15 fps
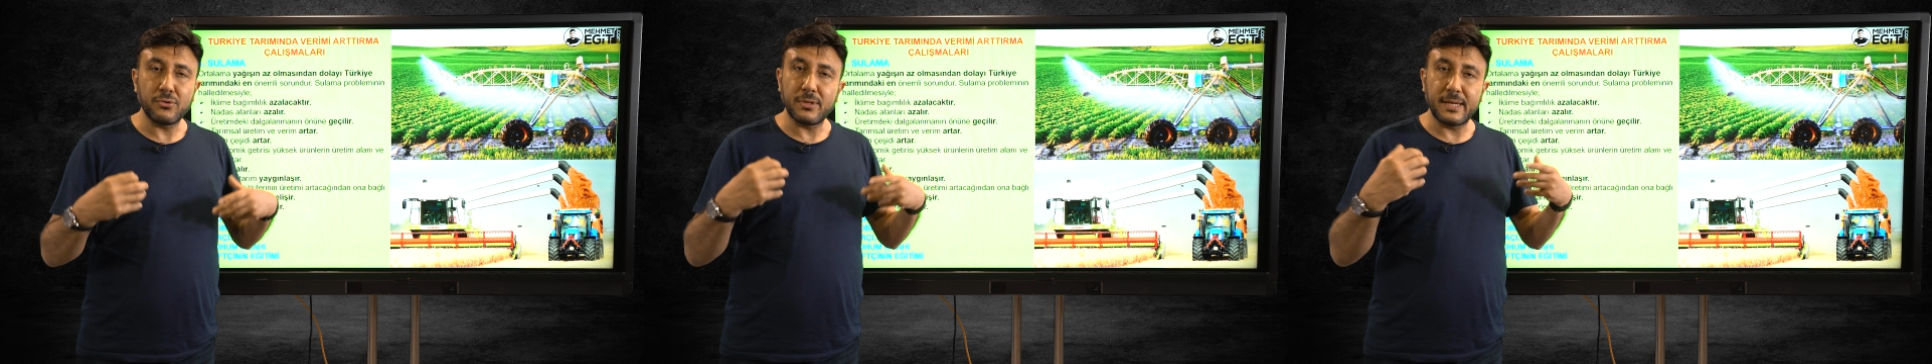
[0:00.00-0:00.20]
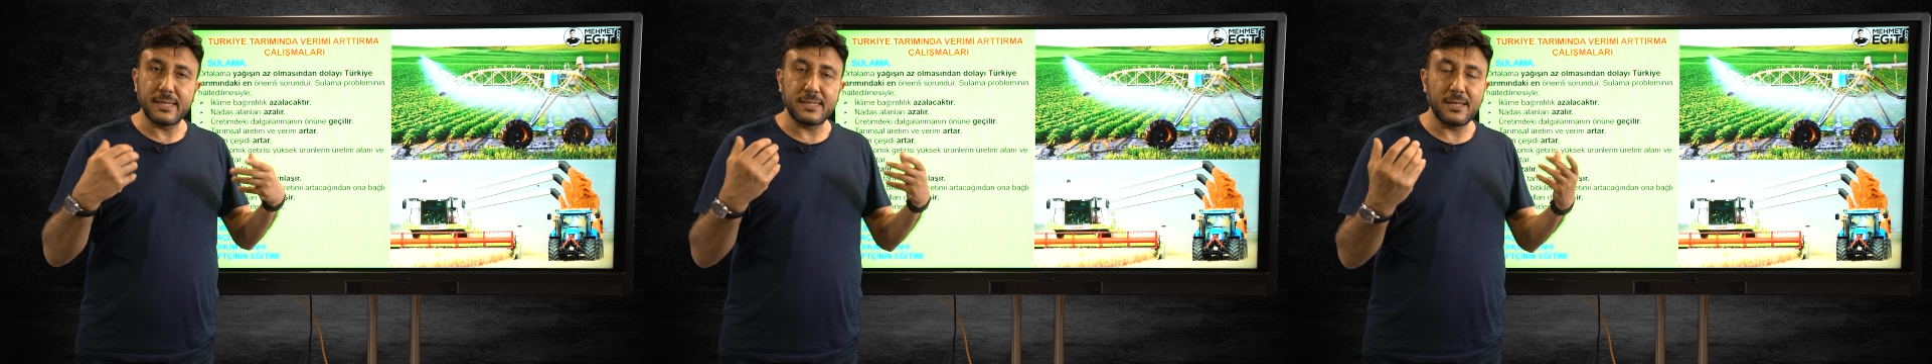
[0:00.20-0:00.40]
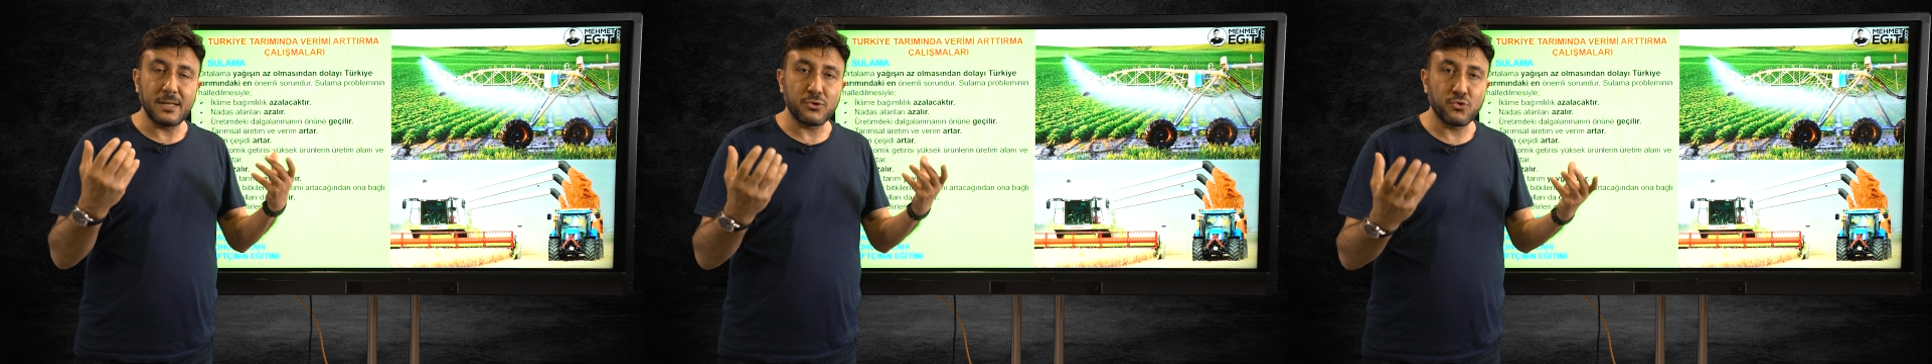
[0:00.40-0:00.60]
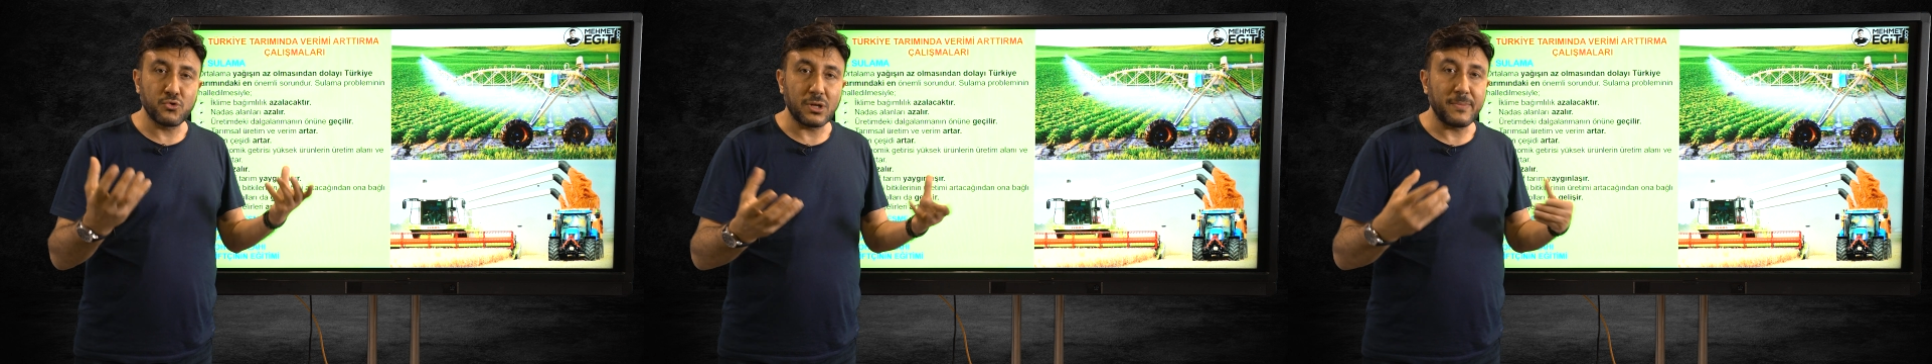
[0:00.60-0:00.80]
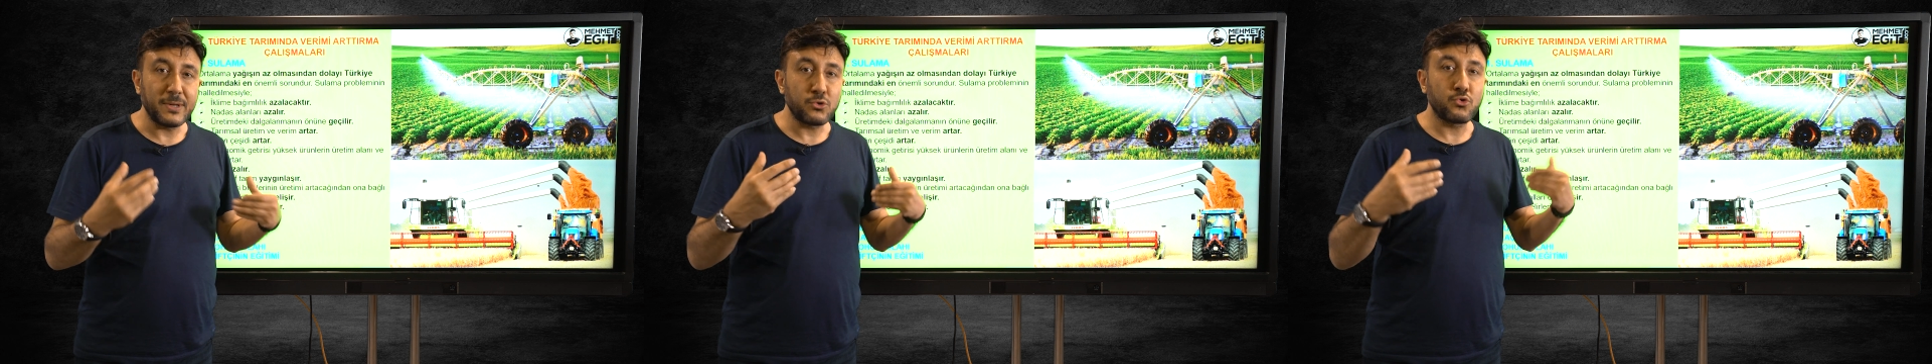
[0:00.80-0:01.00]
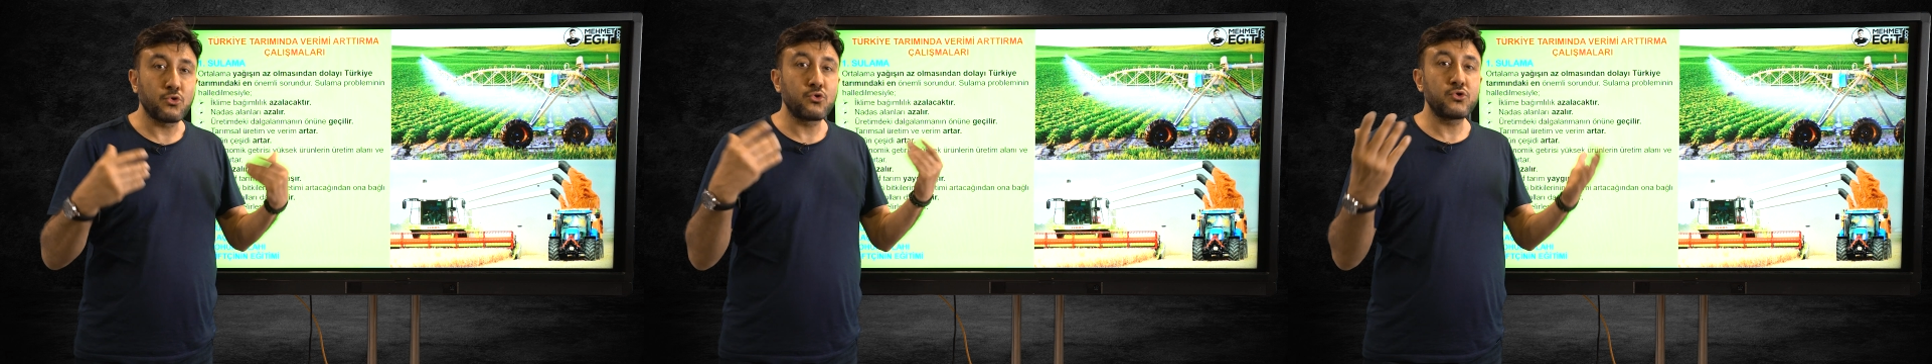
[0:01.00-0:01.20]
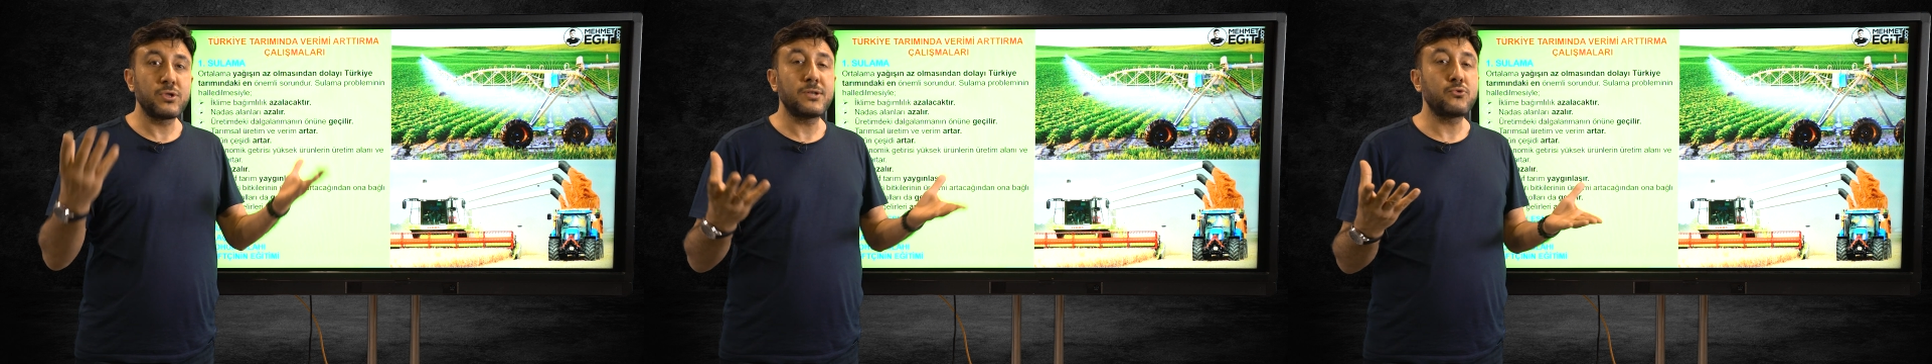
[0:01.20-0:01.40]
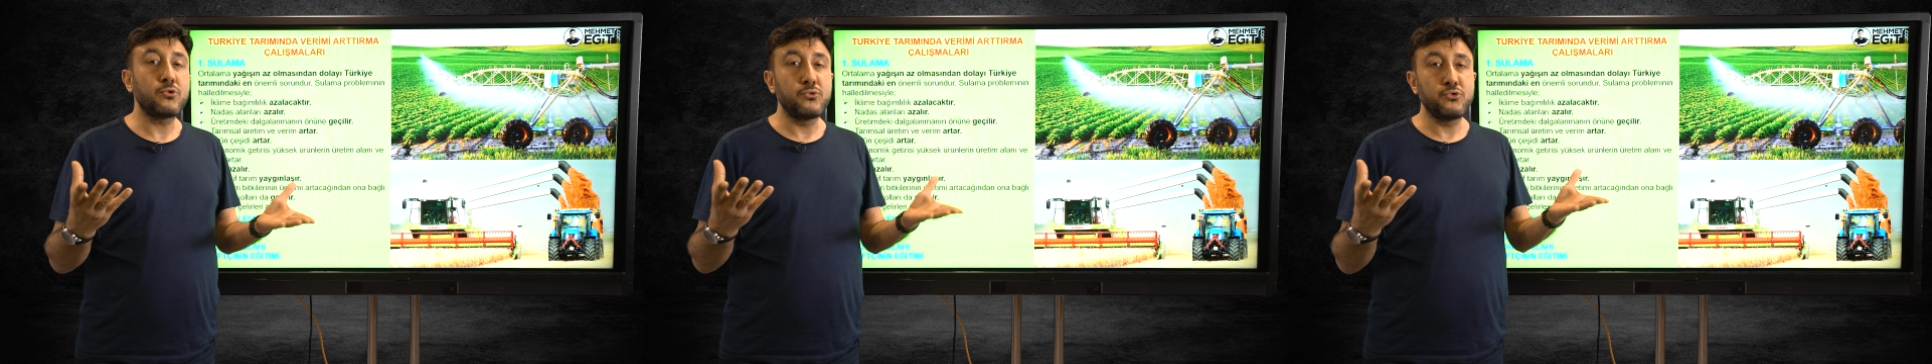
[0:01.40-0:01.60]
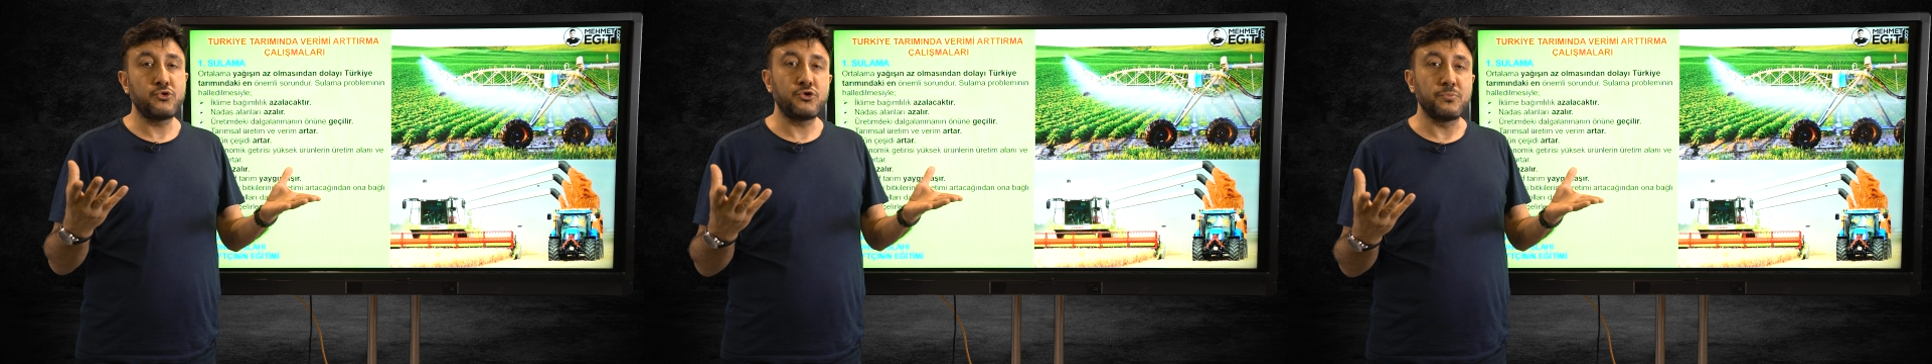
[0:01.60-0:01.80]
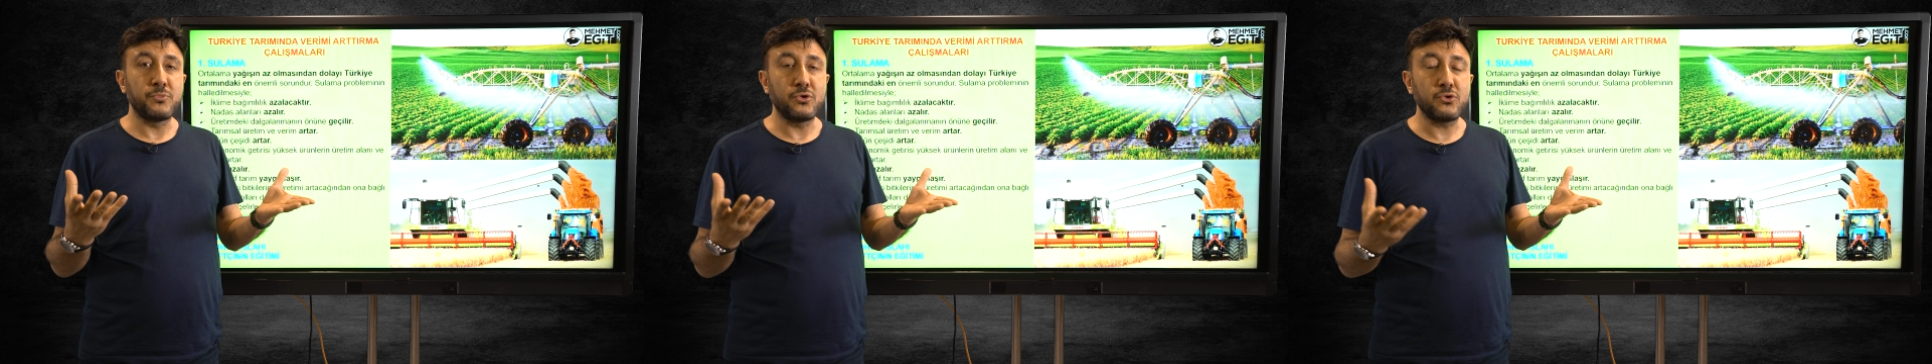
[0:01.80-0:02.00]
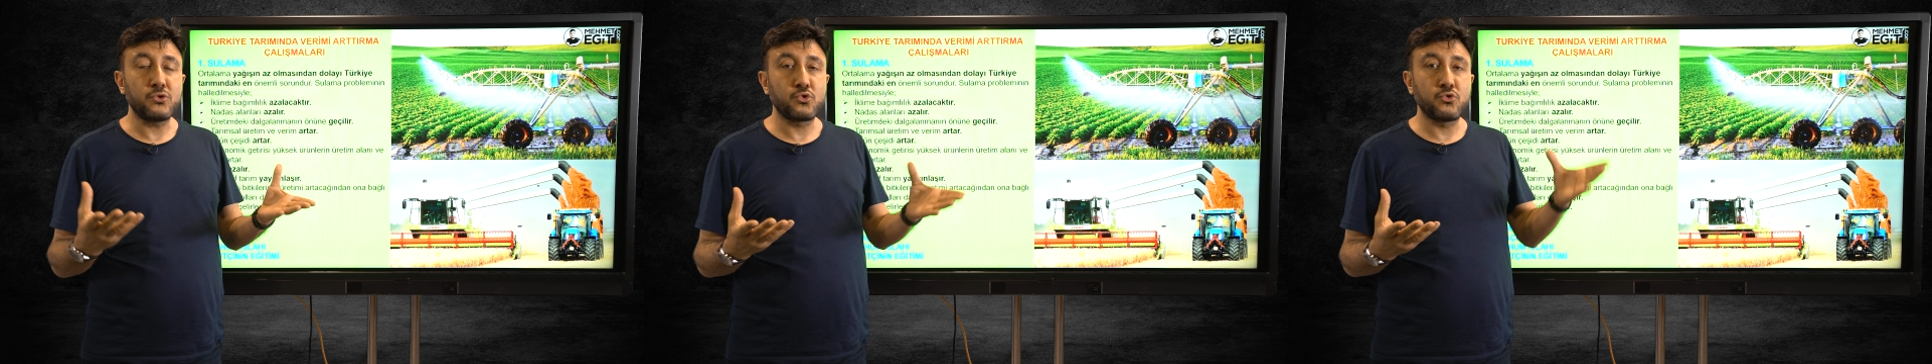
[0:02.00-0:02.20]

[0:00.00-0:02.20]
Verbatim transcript: Dolayısıyla sulama soruna dönüşmüyor.